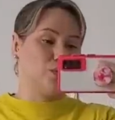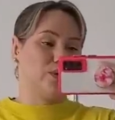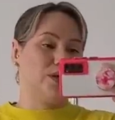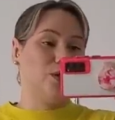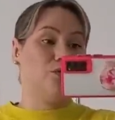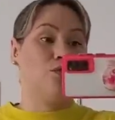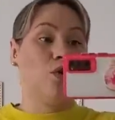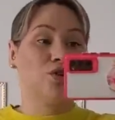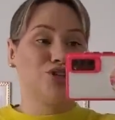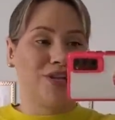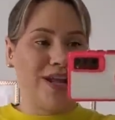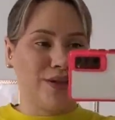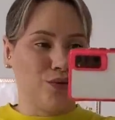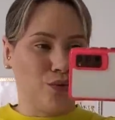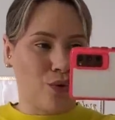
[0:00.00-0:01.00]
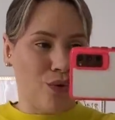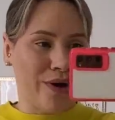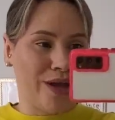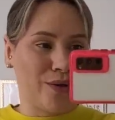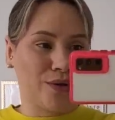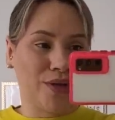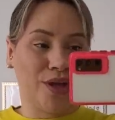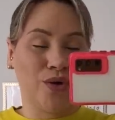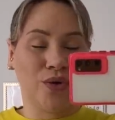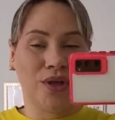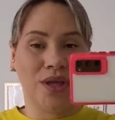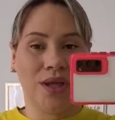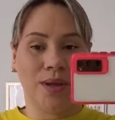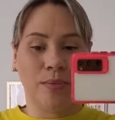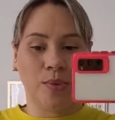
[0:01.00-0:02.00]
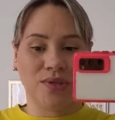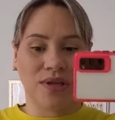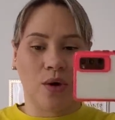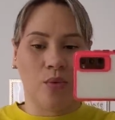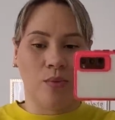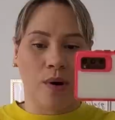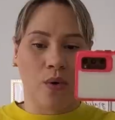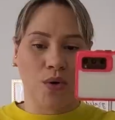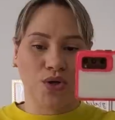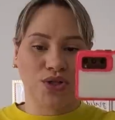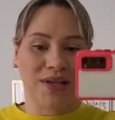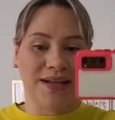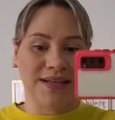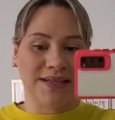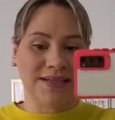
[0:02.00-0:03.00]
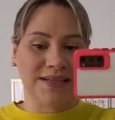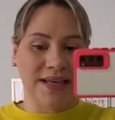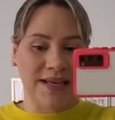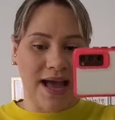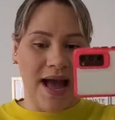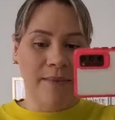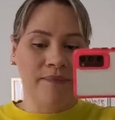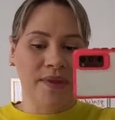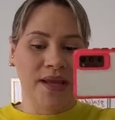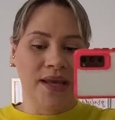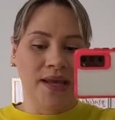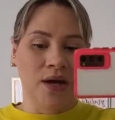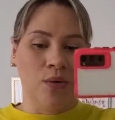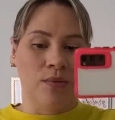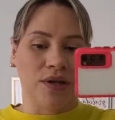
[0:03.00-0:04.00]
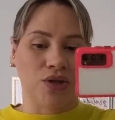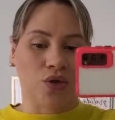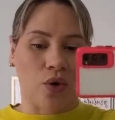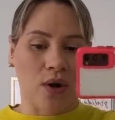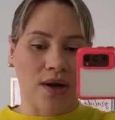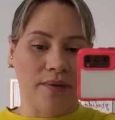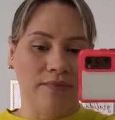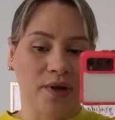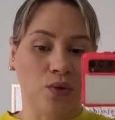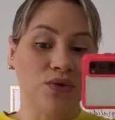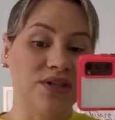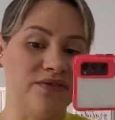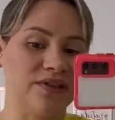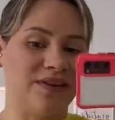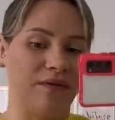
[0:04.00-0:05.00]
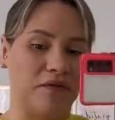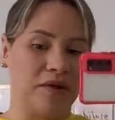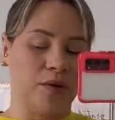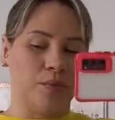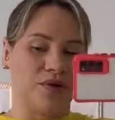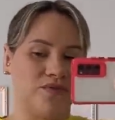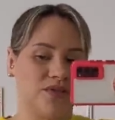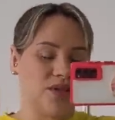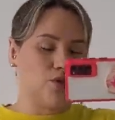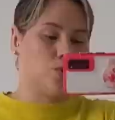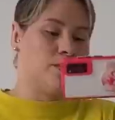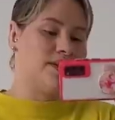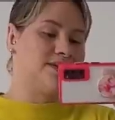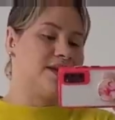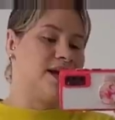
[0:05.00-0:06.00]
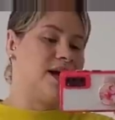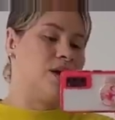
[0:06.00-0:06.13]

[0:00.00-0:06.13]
do lookinho. Vou direto no correio, que eu tenho que postar um pacote da C&A, uma troca. Inclusive, tava falando pra vocês sobre essa